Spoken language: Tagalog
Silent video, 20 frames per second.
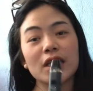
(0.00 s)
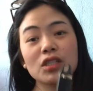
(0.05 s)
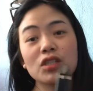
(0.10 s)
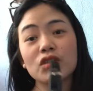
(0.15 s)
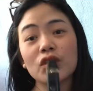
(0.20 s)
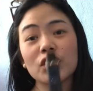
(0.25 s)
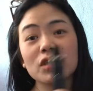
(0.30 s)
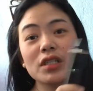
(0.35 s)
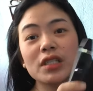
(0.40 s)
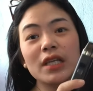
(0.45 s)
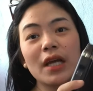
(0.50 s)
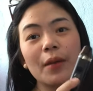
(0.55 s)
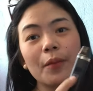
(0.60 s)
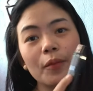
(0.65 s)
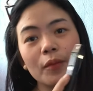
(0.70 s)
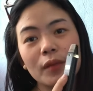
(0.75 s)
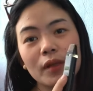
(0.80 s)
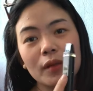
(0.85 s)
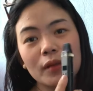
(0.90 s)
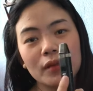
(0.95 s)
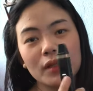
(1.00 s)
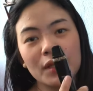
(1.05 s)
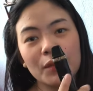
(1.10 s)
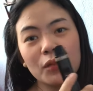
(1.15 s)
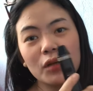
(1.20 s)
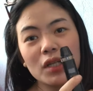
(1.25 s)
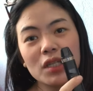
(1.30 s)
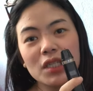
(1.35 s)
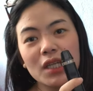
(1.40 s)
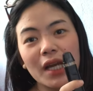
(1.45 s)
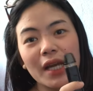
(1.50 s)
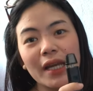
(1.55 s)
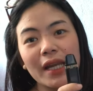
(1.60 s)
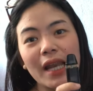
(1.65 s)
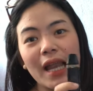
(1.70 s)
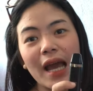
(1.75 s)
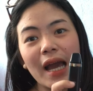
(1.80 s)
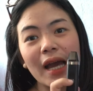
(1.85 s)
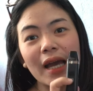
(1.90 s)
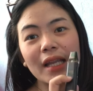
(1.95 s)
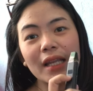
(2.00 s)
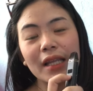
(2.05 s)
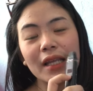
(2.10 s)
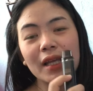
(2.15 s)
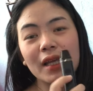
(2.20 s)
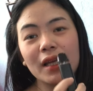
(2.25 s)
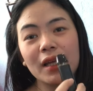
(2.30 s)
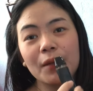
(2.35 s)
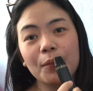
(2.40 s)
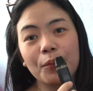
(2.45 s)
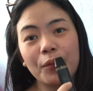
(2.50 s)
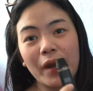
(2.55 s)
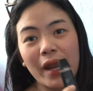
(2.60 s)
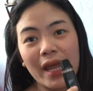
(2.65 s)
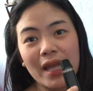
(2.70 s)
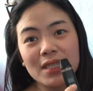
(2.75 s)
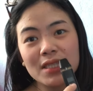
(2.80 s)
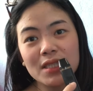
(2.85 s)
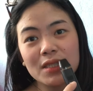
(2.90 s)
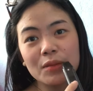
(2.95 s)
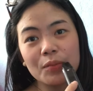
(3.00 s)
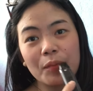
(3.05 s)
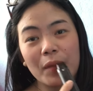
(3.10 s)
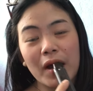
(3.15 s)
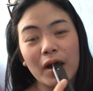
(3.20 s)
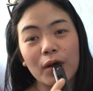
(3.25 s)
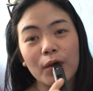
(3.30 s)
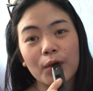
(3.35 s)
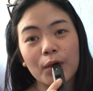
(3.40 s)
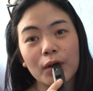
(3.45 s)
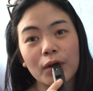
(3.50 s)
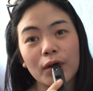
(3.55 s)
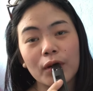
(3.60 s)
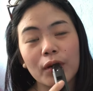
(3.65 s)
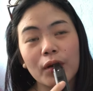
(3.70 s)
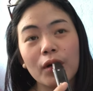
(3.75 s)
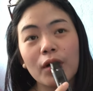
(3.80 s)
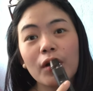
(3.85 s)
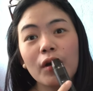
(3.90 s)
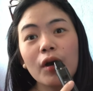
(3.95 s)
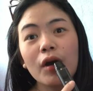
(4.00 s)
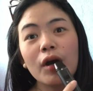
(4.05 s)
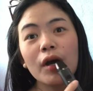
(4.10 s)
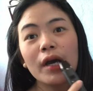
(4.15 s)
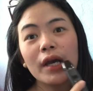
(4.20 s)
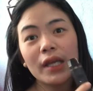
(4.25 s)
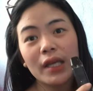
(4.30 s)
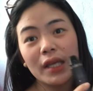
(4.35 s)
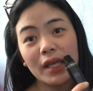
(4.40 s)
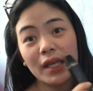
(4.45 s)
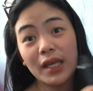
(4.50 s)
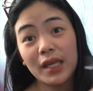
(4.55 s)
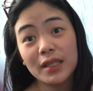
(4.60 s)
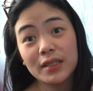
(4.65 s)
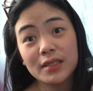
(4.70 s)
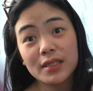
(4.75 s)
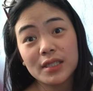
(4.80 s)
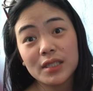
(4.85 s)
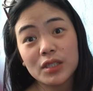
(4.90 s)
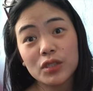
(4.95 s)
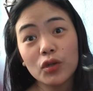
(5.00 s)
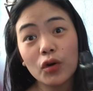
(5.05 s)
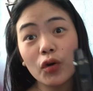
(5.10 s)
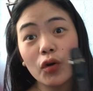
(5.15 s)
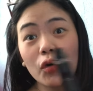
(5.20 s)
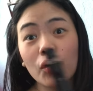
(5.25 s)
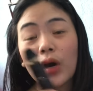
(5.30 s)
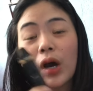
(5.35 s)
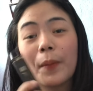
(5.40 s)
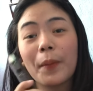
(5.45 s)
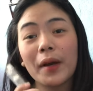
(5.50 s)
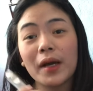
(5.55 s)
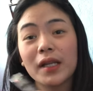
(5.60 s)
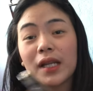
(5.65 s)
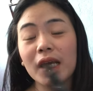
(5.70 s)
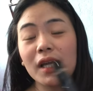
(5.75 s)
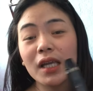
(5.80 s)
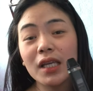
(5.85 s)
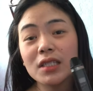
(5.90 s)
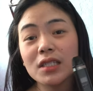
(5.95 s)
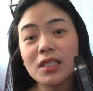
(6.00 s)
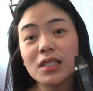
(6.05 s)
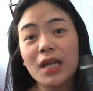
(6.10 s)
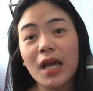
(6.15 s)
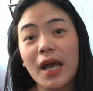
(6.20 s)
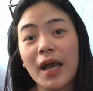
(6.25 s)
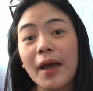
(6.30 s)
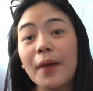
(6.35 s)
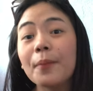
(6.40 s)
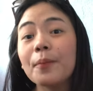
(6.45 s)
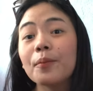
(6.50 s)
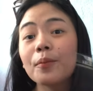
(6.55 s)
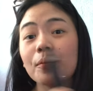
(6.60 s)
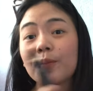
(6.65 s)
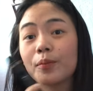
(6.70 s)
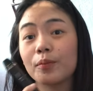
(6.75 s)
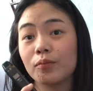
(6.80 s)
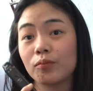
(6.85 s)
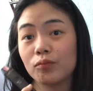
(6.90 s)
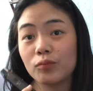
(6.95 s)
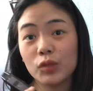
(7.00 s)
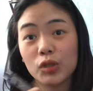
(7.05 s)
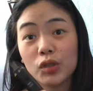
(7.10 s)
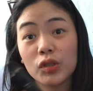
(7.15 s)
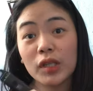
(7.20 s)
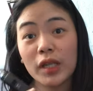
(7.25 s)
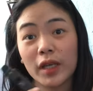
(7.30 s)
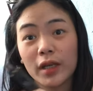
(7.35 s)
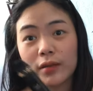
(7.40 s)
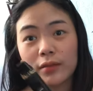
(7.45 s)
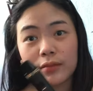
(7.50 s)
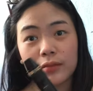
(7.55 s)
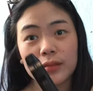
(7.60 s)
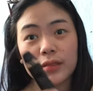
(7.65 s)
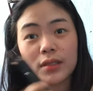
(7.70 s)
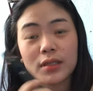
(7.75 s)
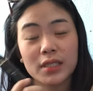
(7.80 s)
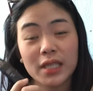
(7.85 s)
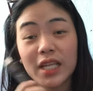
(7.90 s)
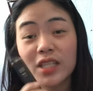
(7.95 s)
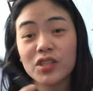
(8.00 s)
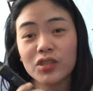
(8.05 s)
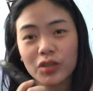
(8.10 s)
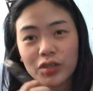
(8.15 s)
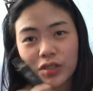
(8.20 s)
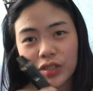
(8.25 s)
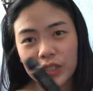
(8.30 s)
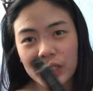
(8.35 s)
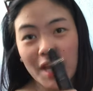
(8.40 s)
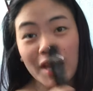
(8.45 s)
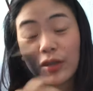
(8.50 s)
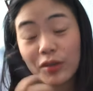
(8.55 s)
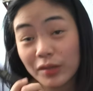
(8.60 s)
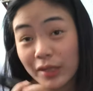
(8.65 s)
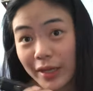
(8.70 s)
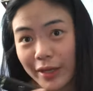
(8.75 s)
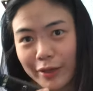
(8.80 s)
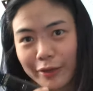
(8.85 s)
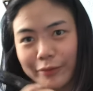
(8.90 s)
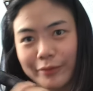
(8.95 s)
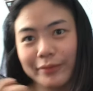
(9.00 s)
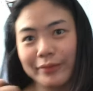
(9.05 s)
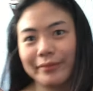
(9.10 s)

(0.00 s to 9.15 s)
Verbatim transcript: sensor siya. Hindi mo na siya kailangan i-press bago mo i-hit. So, kapag nag-hit siya, yun na yun. Censored siya, yun na yun.